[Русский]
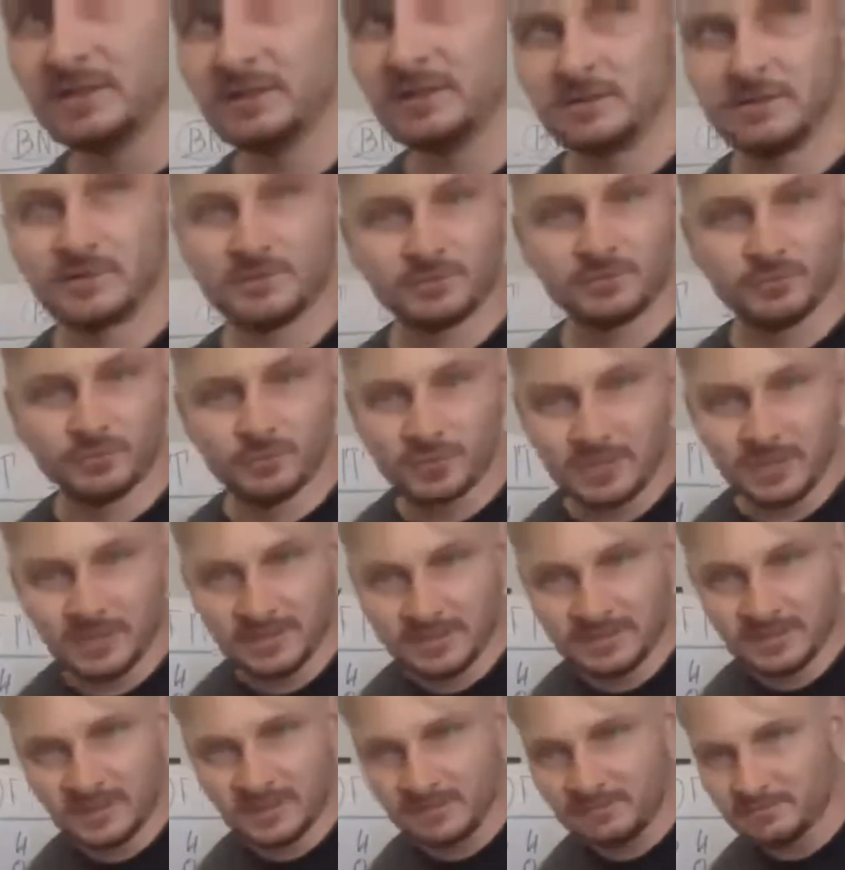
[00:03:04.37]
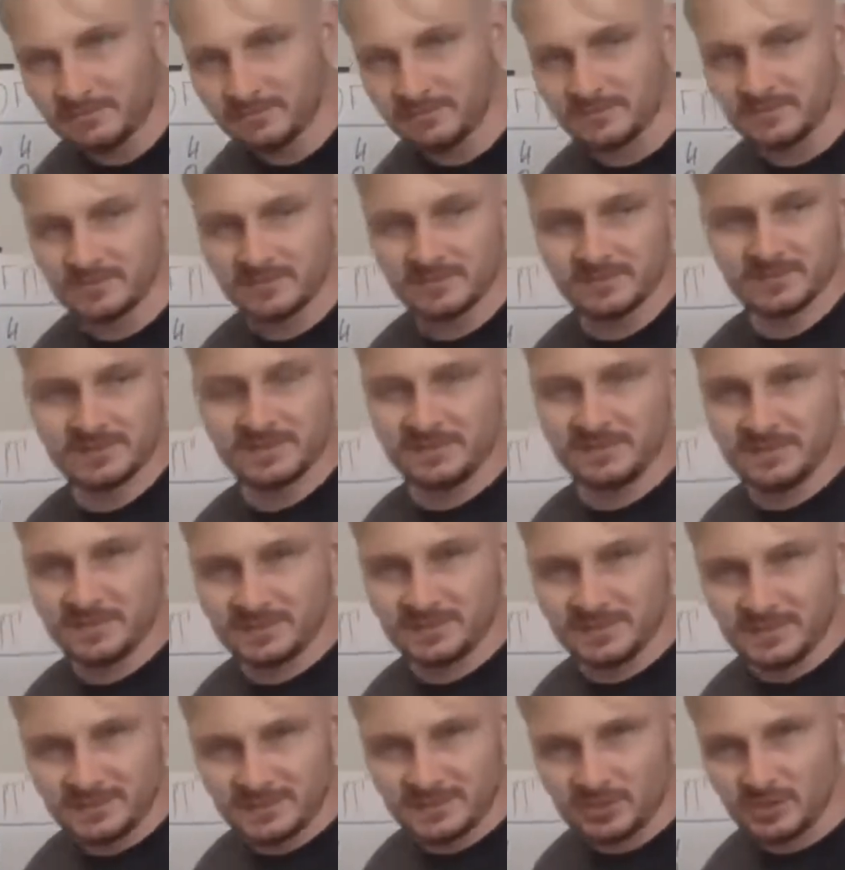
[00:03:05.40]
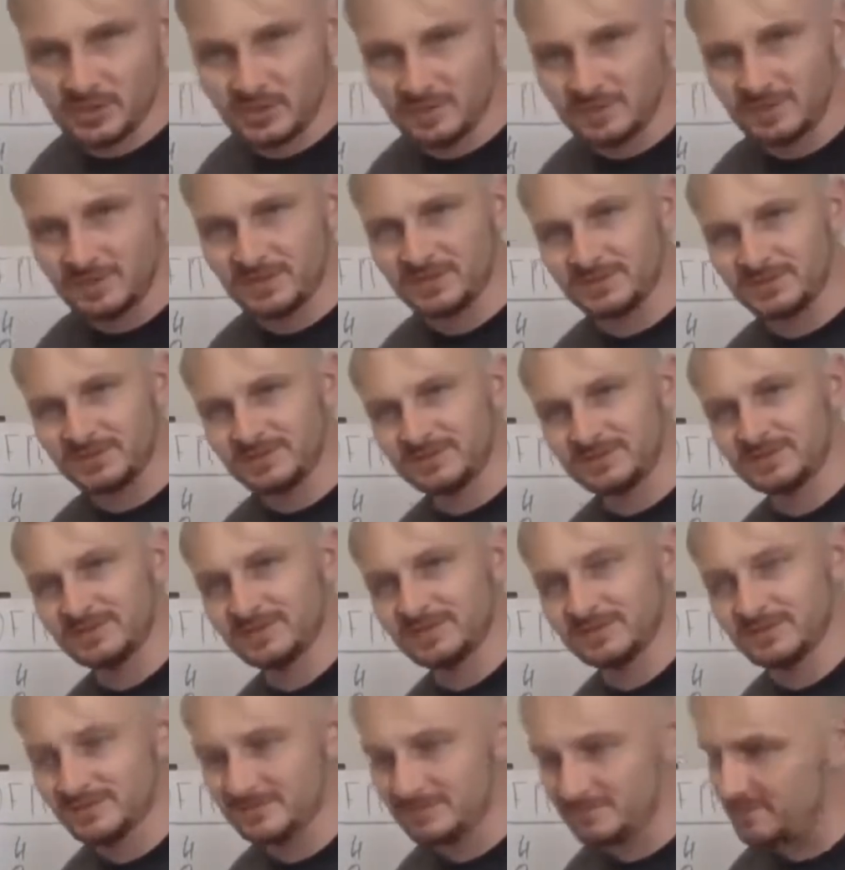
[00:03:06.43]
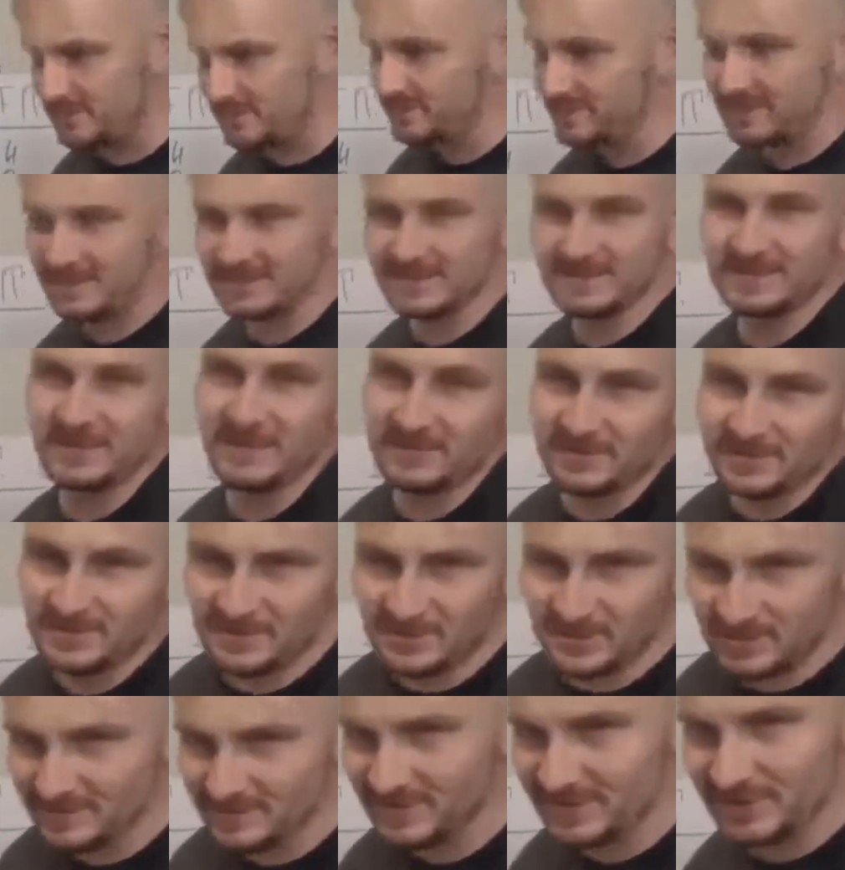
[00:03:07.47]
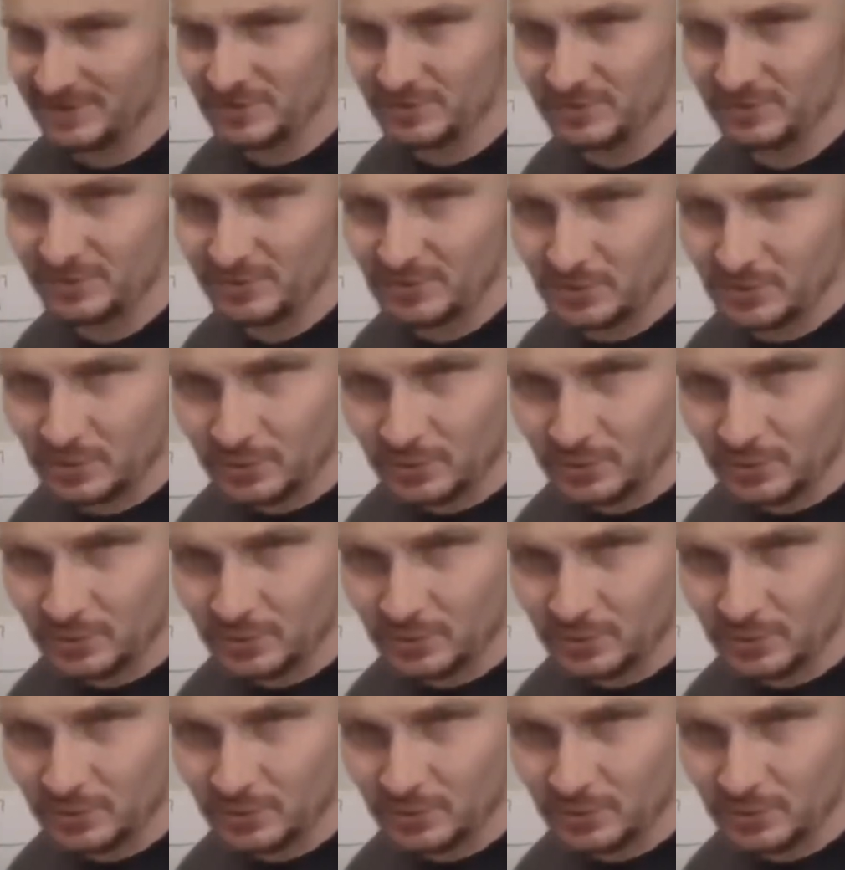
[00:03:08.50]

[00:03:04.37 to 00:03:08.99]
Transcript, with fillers: э, русские там с десятитысячными, со ста статысячными даже кто-то